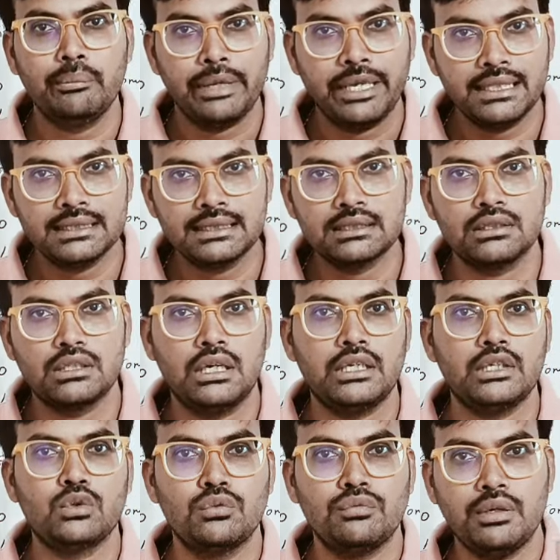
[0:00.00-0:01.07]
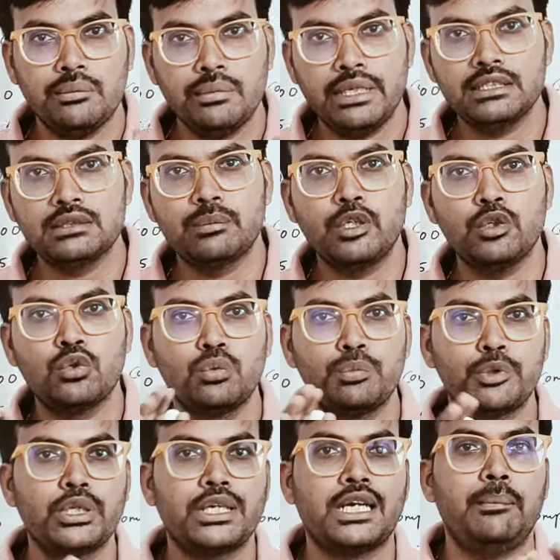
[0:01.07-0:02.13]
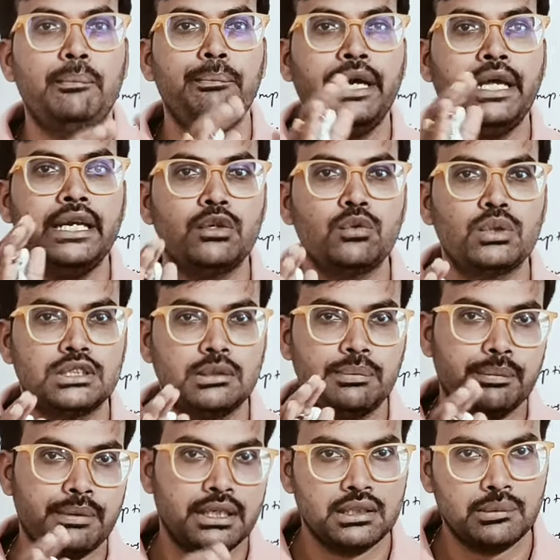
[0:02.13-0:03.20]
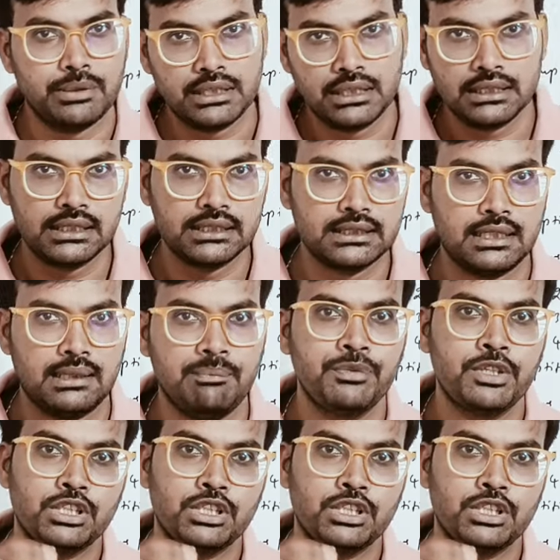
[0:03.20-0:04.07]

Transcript: మెయిన్స్ అంటే గ్రూప్ వన్ మెయిన్స్ మరియు గ్రూప్ టూని కంపారేటివ్గా చెప్పే ప్రయత్నం అయితే చేస్తా